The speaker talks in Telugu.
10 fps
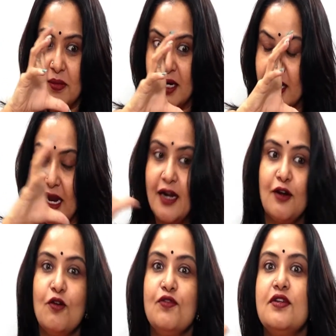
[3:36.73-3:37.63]
బట్
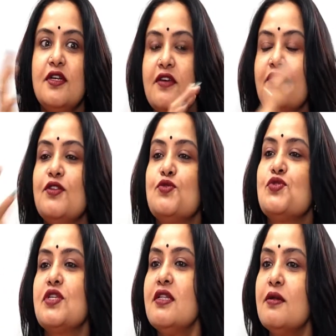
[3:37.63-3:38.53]
ఎండ్ ఆఫ్ ద డే వెన్ యూ
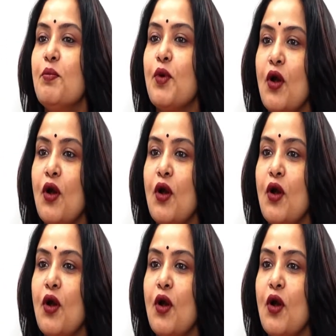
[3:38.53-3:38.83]
సీ ద